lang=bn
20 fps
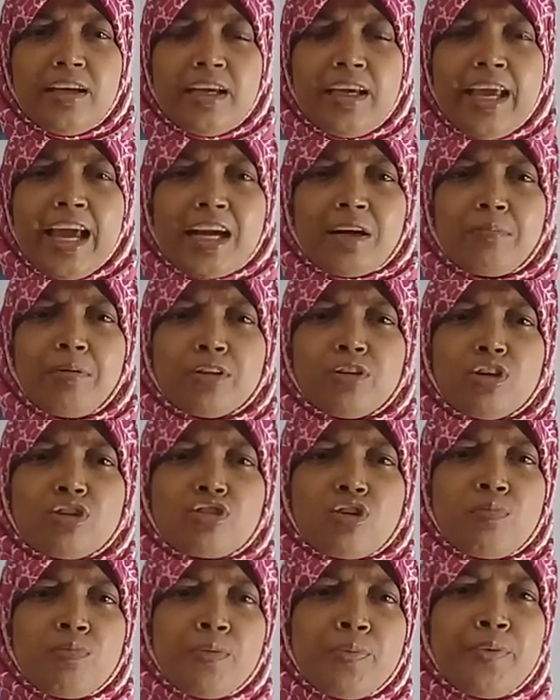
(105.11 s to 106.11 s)
এই একমাত্র
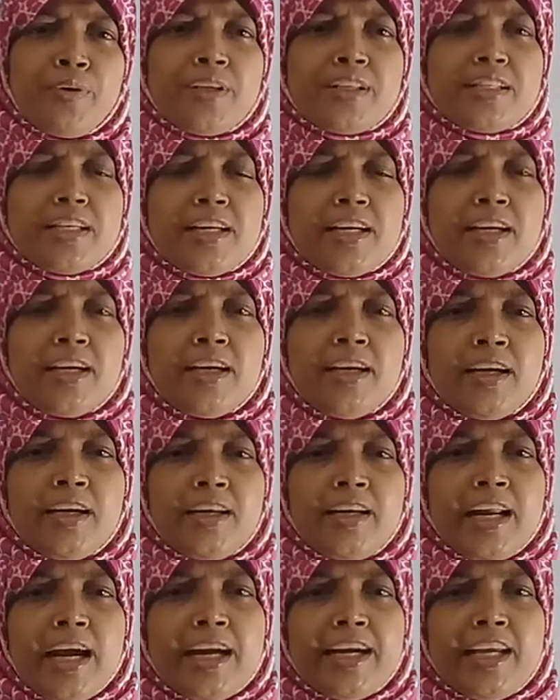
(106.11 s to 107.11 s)
সম্ভব হয়েছে
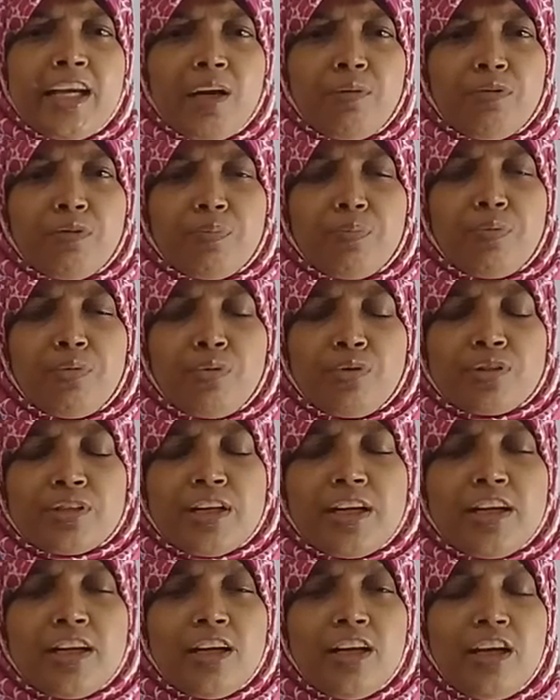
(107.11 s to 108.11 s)
নারী এবং
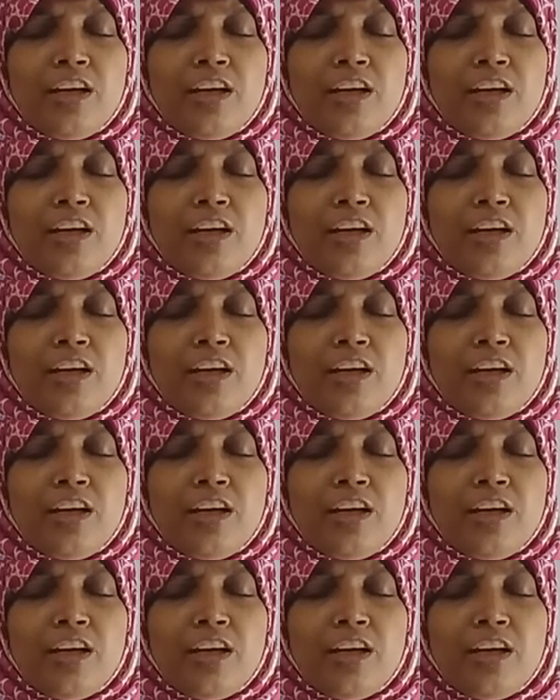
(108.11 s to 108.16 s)
পুরুষের